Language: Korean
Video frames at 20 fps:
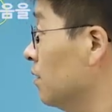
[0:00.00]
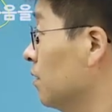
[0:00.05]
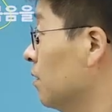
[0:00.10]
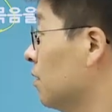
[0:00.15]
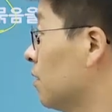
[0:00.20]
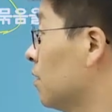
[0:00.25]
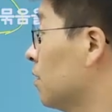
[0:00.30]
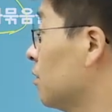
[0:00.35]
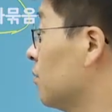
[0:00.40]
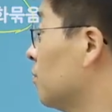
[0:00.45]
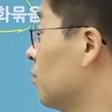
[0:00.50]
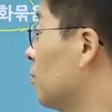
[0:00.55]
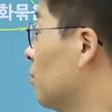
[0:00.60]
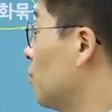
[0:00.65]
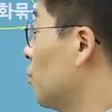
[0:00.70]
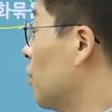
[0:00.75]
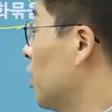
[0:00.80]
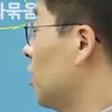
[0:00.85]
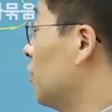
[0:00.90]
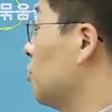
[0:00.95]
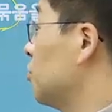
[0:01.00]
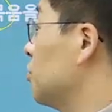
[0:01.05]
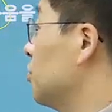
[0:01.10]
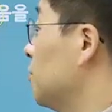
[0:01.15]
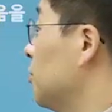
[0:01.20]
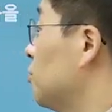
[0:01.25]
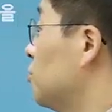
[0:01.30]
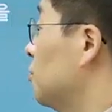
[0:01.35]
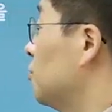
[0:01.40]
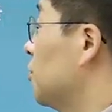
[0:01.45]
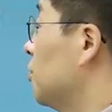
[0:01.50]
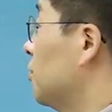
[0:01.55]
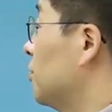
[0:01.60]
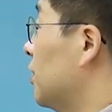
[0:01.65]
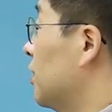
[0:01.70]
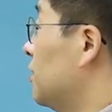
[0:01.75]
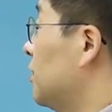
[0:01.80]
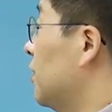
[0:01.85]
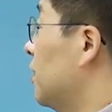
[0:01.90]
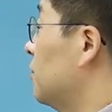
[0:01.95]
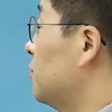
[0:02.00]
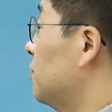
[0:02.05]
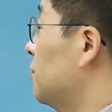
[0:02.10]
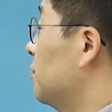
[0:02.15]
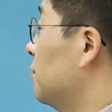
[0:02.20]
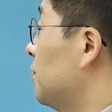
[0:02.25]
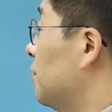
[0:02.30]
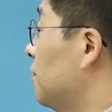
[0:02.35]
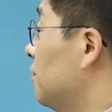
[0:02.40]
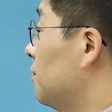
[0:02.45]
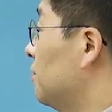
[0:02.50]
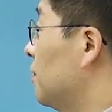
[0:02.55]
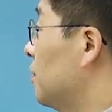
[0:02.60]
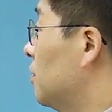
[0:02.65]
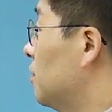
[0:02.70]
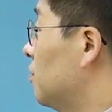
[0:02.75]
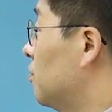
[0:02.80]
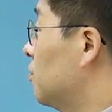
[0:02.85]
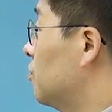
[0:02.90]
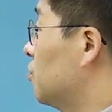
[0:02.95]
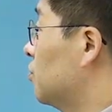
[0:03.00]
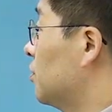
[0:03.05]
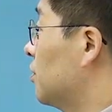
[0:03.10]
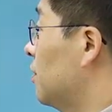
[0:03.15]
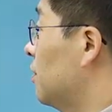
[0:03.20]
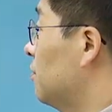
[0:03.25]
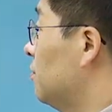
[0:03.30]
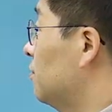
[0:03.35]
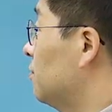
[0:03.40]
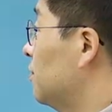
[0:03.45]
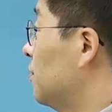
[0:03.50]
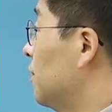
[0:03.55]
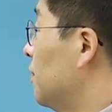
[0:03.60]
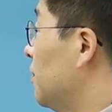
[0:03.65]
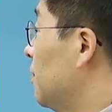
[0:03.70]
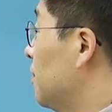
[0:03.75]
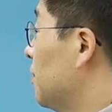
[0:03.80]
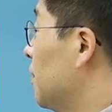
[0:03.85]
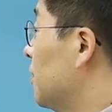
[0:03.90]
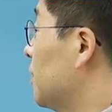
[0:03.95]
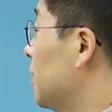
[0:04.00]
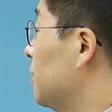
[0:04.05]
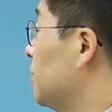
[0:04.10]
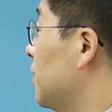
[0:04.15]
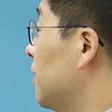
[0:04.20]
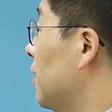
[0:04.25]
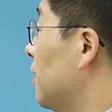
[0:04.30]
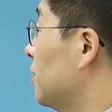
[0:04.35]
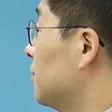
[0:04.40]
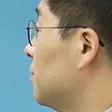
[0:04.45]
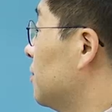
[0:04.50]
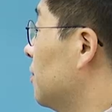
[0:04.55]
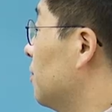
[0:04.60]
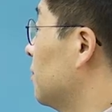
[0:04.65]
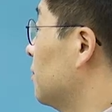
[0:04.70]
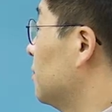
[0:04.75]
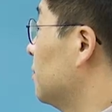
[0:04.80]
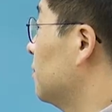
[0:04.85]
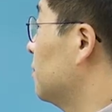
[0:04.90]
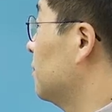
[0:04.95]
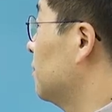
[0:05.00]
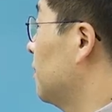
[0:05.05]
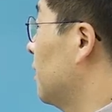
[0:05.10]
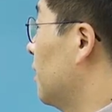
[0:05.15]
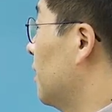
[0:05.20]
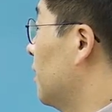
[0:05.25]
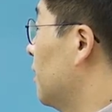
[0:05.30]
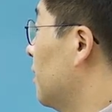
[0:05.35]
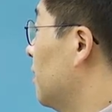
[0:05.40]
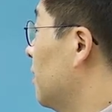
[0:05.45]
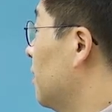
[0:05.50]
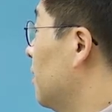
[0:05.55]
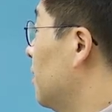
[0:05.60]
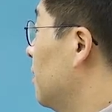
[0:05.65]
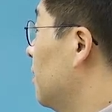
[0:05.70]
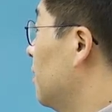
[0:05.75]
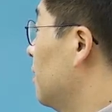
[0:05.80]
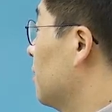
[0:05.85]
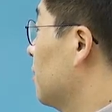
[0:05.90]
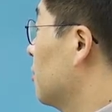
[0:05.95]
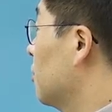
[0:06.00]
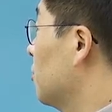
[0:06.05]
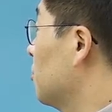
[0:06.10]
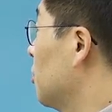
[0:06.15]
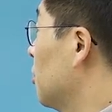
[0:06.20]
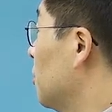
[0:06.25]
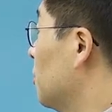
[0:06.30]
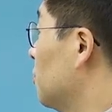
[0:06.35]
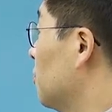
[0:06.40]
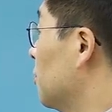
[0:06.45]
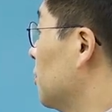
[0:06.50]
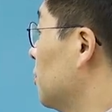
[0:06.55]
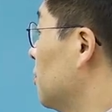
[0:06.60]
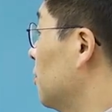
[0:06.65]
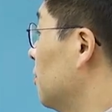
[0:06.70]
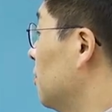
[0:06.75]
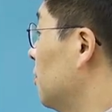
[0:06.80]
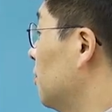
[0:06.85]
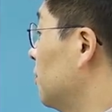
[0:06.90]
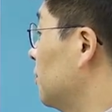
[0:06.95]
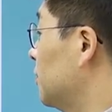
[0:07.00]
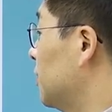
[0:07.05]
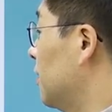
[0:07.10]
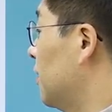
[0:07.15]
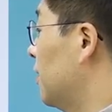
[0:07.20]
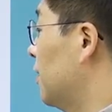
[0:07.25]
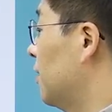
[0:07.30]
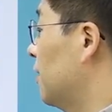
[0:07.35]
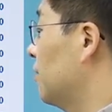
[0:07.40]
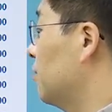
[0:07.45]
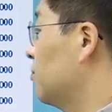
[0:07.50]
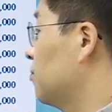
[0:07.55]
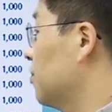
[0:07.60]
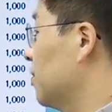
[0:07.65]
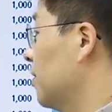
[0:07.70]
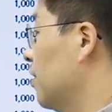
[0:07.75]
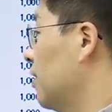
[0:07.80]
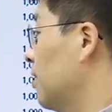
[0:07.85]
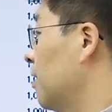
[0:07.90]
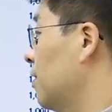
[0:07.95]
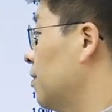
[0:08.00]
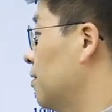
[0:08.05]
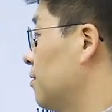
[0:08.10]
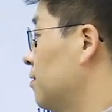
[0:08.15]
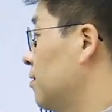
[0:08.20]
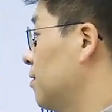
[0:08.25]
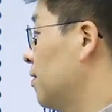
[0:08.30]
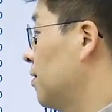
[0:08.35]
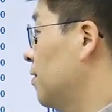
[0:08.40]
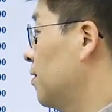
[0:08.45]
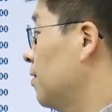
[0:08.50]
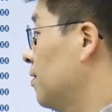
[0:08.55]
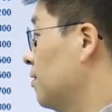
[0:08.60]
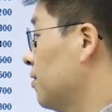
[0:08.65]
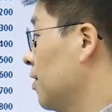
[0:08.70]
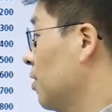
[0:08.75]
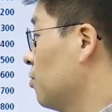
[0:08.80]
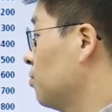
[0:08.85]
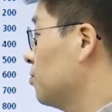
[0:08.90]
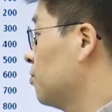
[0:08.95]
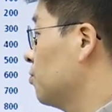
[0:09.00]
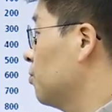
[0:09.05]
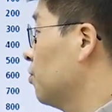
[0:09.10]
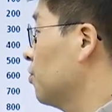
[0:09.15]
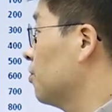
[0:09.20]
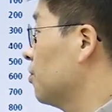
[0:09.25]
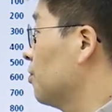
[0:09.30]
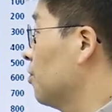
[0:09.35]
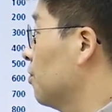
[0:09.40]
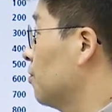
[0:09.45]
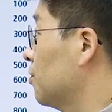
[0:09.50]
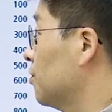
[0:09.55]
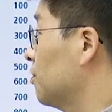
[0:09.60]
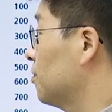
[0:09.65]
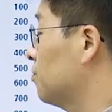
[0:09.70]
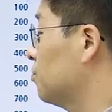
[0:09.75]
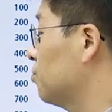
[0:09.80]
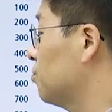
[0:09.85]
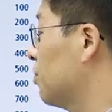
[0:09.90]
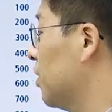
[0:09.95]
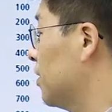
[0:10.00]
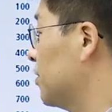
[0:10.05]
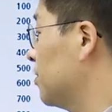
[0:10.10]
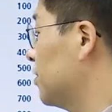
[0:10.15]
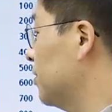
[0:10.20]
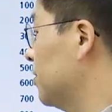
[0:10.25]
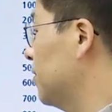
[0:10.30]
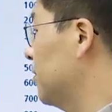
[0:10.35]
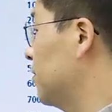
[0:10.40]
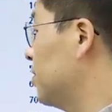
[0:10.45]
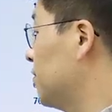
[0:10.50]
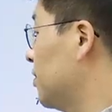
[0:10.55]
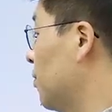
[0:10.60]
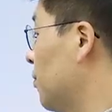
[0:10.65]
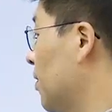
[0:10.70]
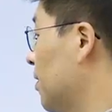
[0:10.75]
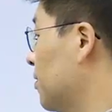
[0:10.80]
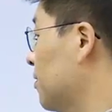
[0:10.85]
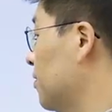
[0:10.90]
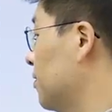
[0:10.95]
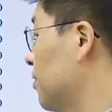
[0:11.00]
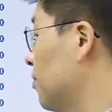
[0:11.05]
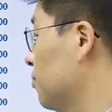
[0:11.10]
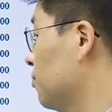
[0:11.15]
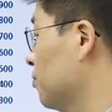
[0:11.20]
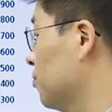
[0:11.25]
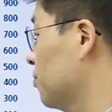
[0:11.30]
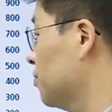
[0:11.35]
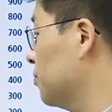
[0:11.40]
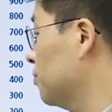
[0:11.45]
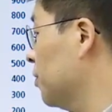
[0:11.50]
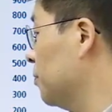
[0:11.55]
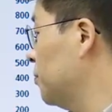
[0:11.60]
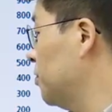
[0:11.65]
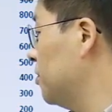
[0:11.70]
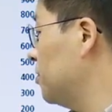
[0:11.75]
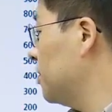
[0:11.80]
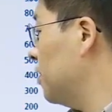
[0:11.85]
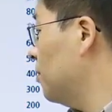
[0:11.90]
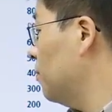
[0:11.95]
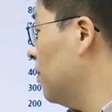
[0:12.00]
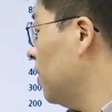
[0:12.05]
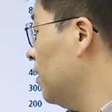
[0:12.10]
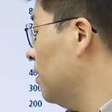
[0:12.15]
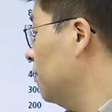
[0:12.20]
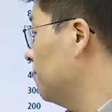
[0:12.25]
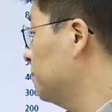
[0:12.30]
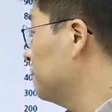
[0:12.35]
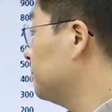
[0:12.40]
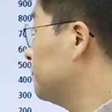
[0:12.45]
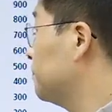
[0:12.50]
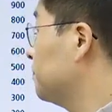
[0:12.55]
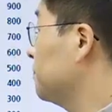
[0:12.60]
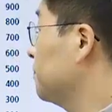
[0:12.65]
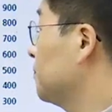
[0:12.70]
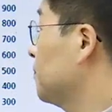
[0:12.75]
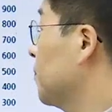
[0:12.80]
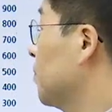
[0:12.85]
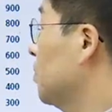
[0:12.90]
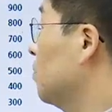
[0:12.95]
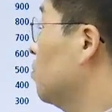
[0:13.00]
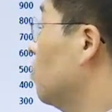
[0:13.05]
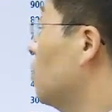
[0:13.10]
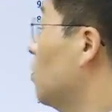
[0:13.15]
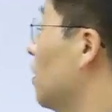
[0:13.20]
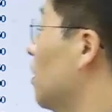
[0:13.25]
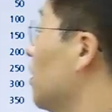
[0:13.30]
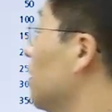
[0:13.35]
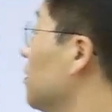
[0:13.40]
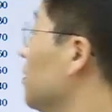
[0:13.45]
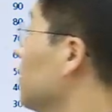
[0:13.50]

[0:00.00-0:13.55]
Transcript: 어, 모양을 보시면 좀 더 자세히 알 수 있는데요. 한번 보실까요? 예산 제약 선. 네. 그러면 여기서 이제 우리가 예로 들고 있는 거는 두 가지 재화를 예로 들고 있습니다. 피자와 콜라가